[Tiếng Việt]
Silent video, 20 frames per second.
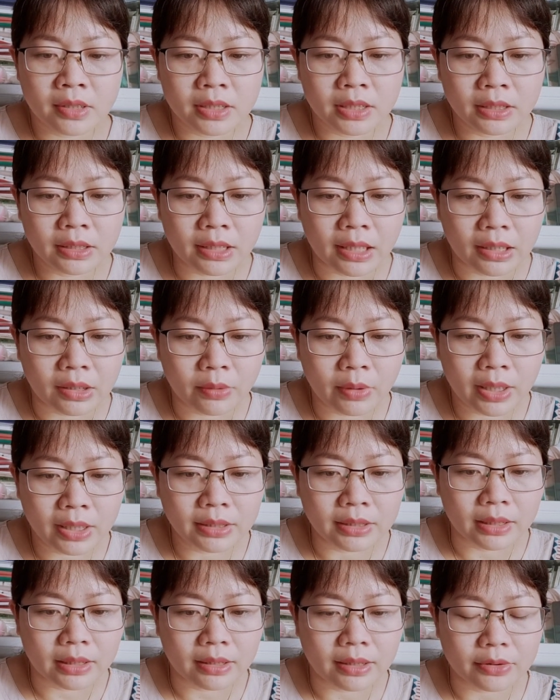kinh thành huế
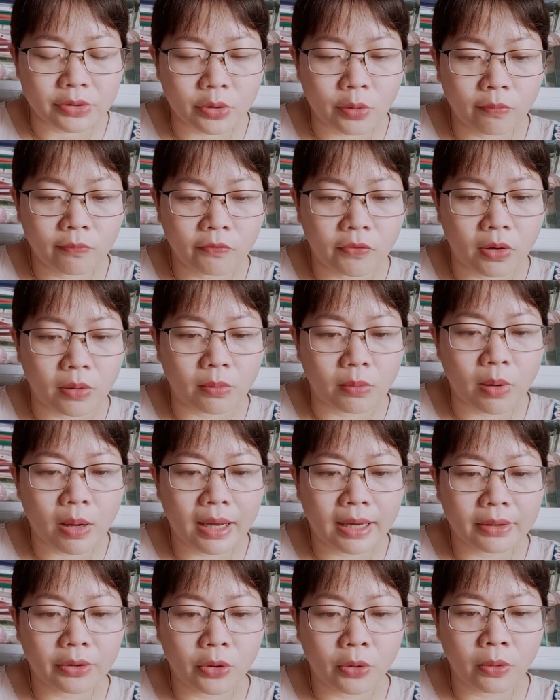thật là chốn phồn
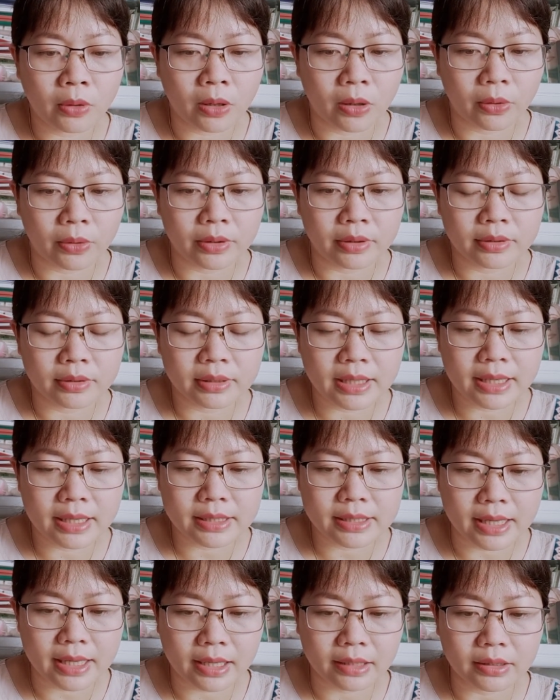hoa đô hội
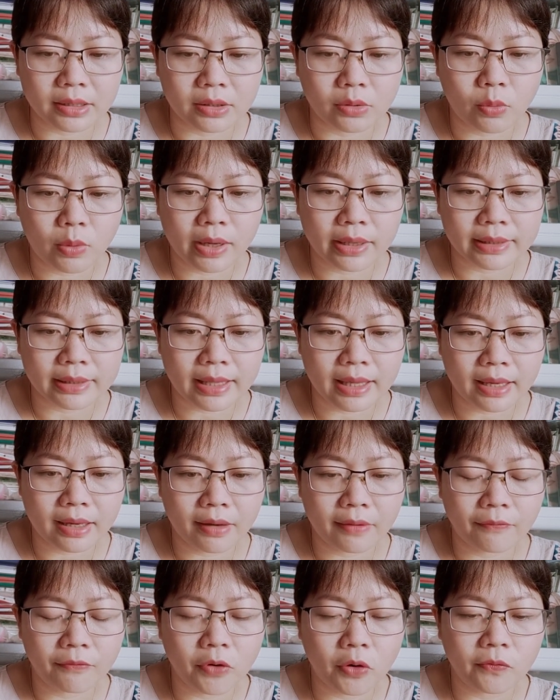nhan nhãn những quan
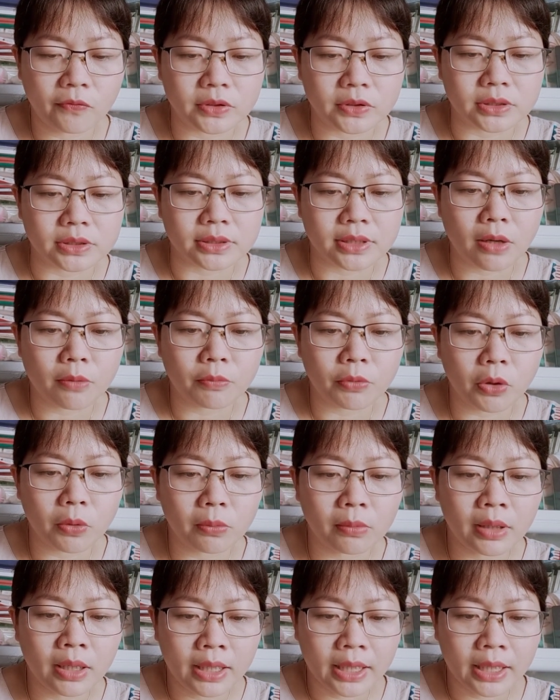nha phố phường đông đúc